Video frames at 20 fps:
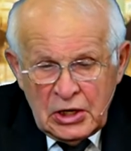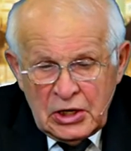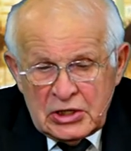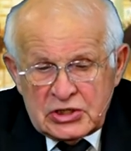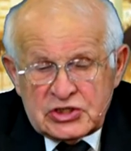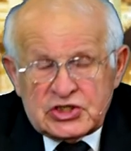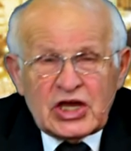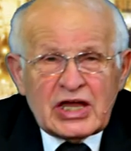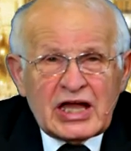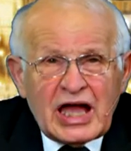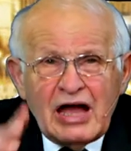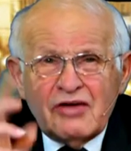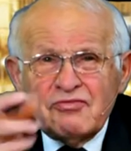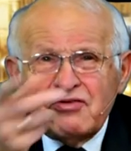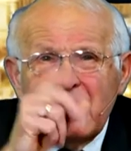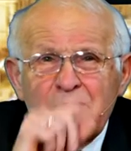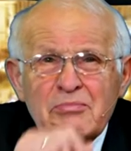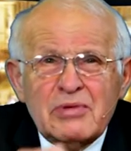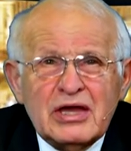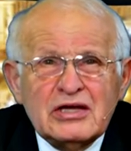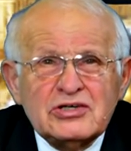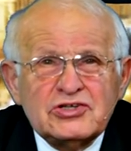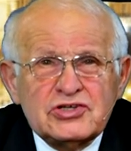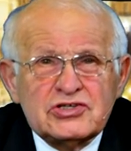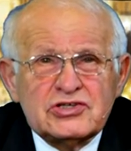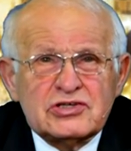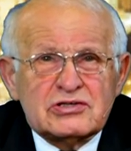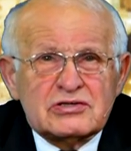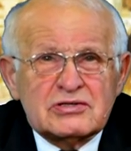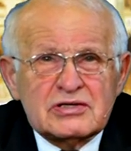Ciekawa
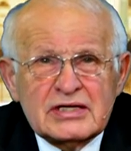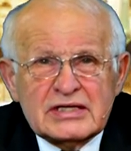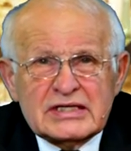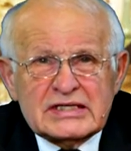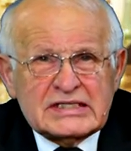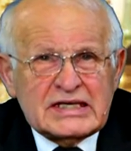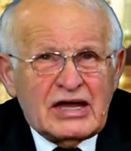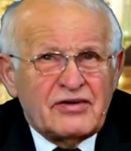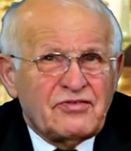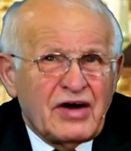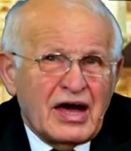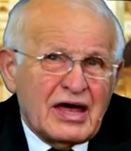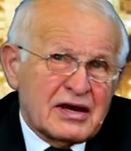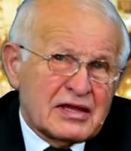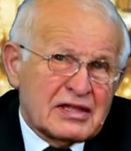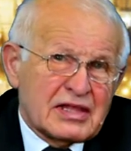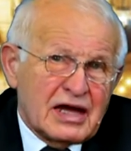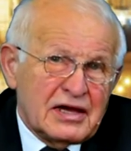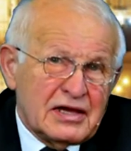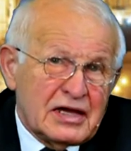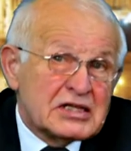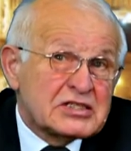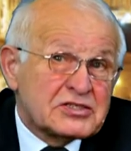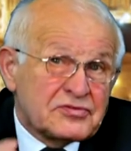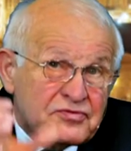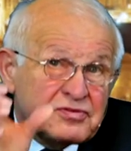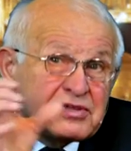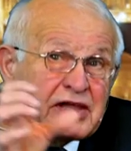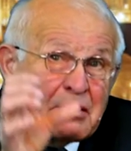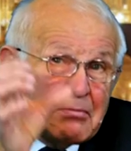myśl zawarta jest
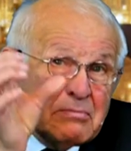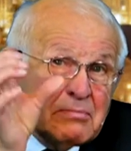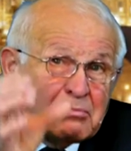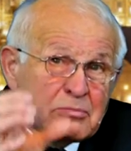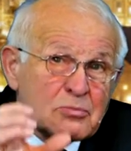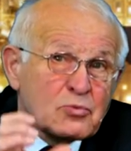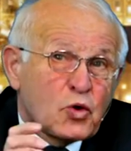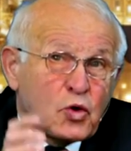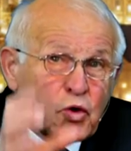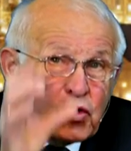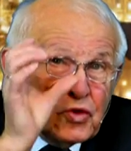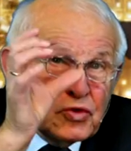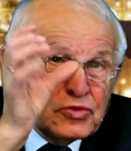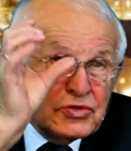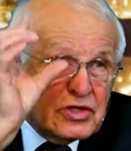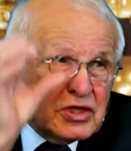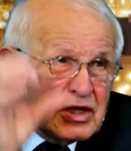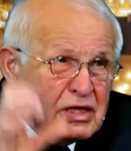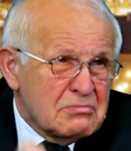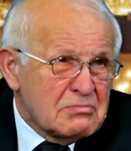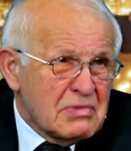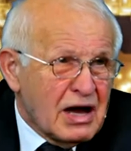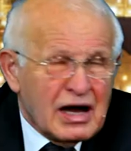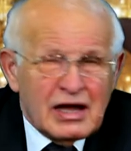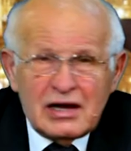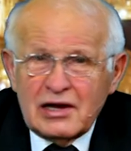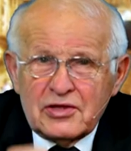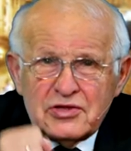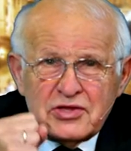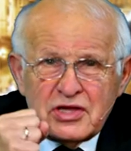w tym krótkim,
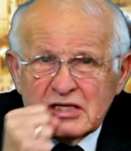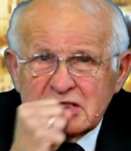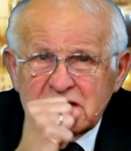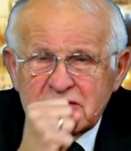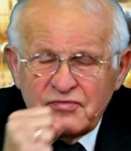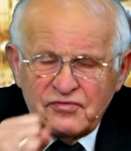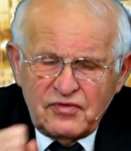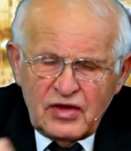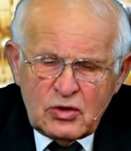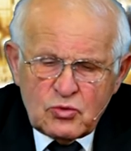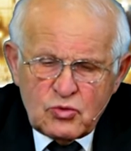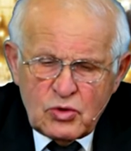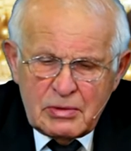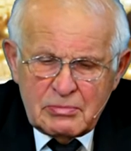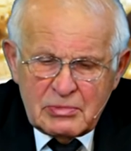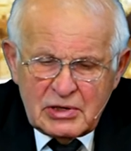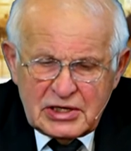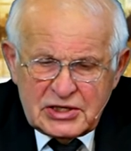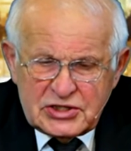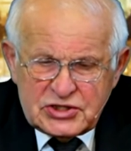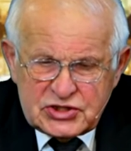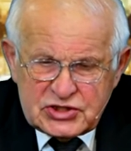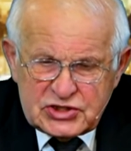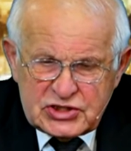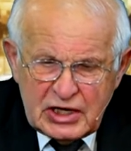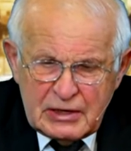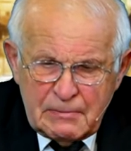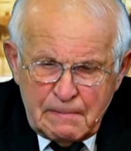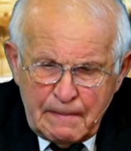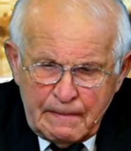ale niezwykłym
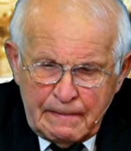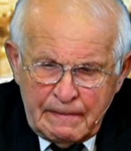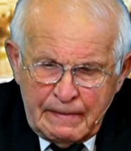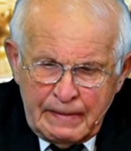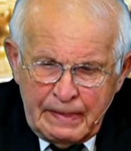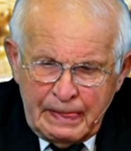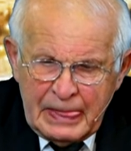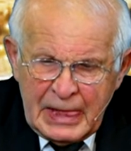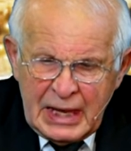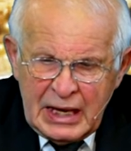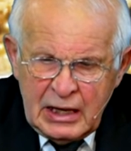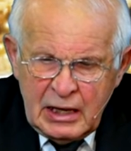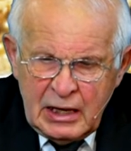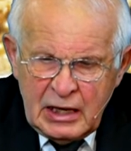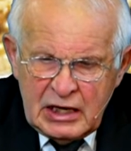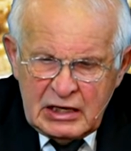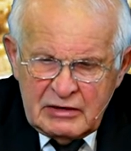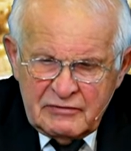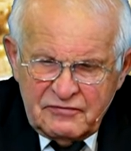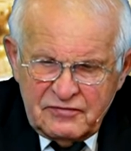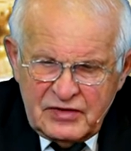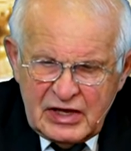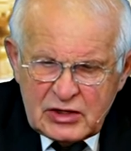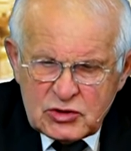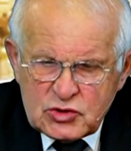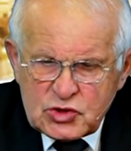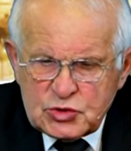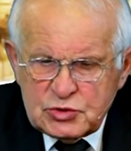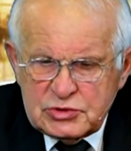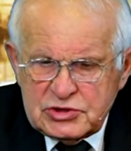liście e, w
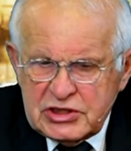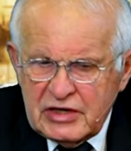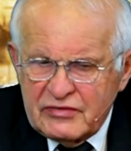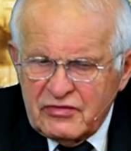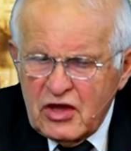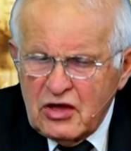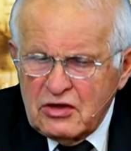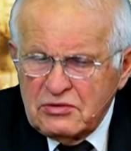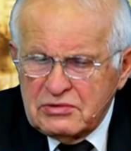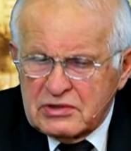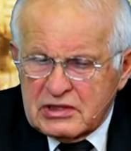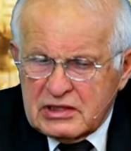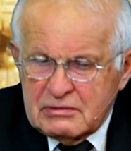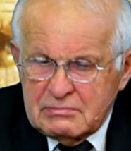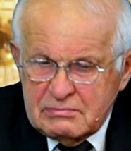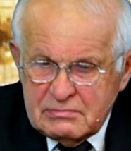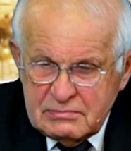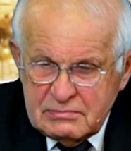wierszu dziewiątym.